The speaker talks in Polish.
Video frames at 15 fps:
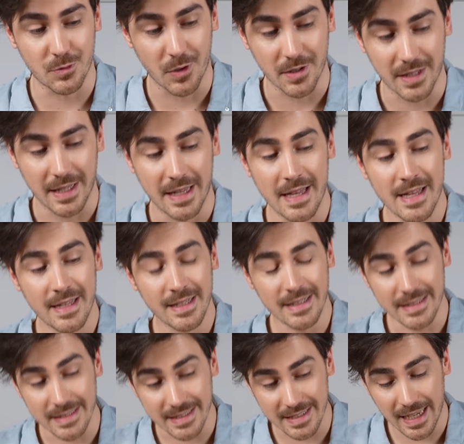zł
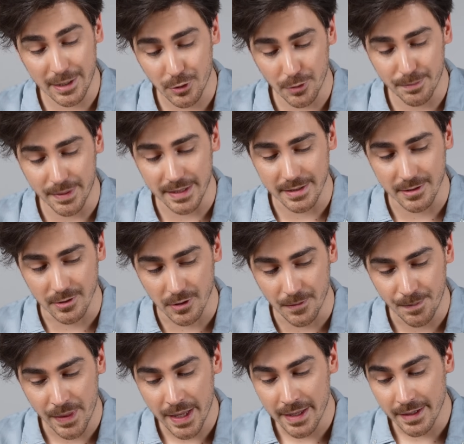za to pysto,
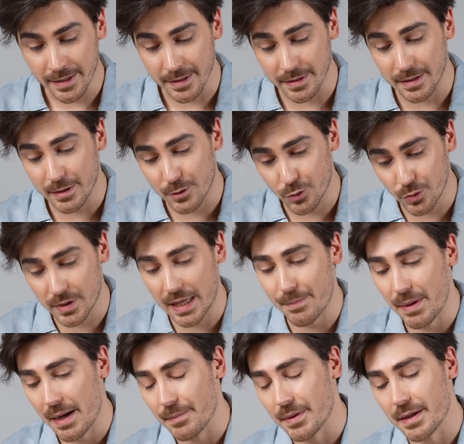gdy tutaj
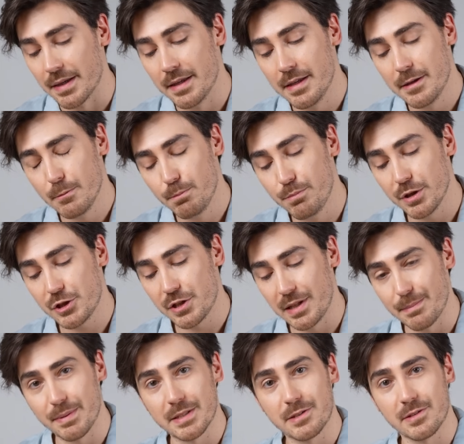mamy
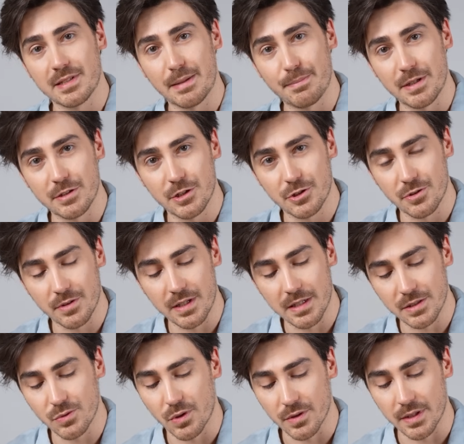pyszne pysto za
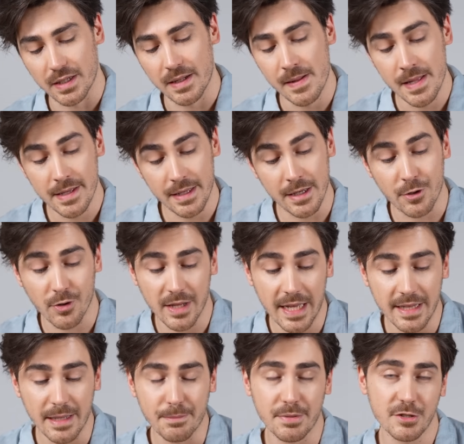51 zł i
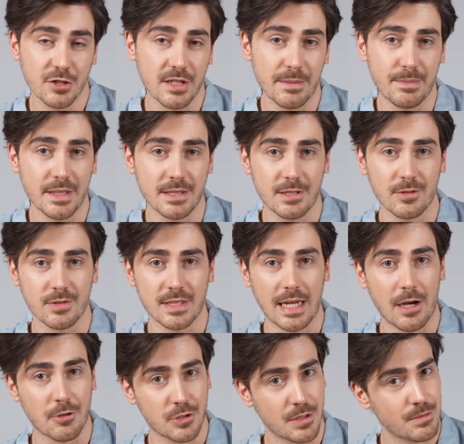kolejne pyszne pysto
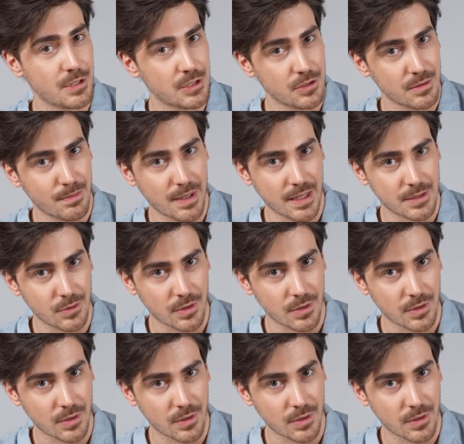za 80 parę